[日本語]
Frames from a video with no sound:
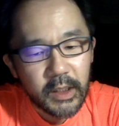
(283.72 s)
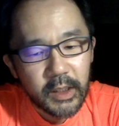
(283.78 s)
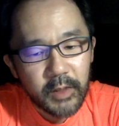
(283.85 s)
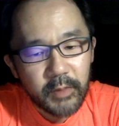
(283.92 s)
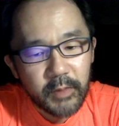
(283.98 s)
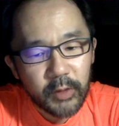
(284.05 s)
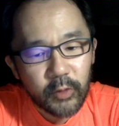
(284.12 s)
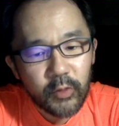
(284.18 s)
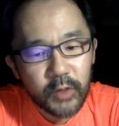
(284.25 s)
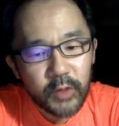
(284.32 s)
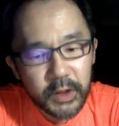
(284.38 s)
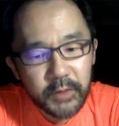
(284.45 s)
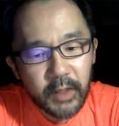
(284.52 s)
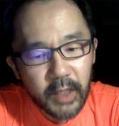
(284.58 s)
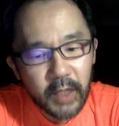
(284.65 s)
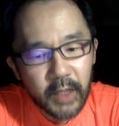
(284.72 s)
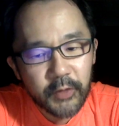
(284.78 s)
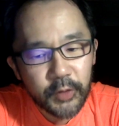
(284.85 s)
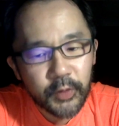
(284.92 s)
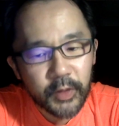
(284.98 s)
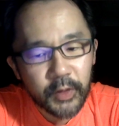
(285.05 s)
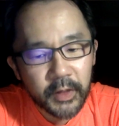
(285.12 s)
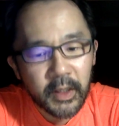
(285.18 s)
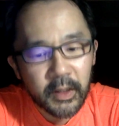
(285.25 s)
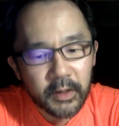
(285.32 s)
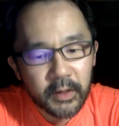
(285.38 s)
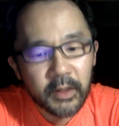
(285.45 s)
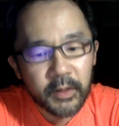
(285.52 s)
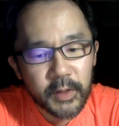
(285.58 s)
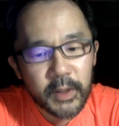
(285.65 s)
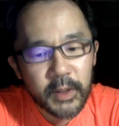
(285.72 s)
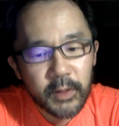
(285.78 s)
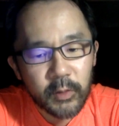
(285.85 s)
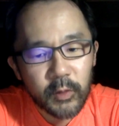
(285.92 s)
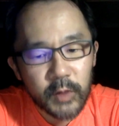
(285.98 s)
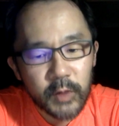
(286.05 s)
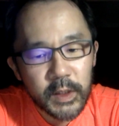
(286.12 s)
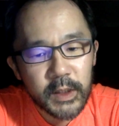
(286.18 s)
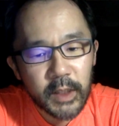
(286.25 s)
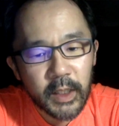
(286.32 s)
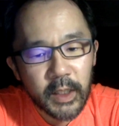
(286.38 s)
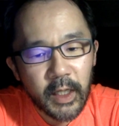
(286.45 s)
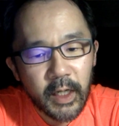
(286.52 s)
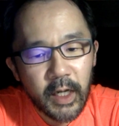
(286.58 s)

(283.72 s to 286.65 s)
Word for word: まあ、当時は学長ではなかったんですけど、この先生がね、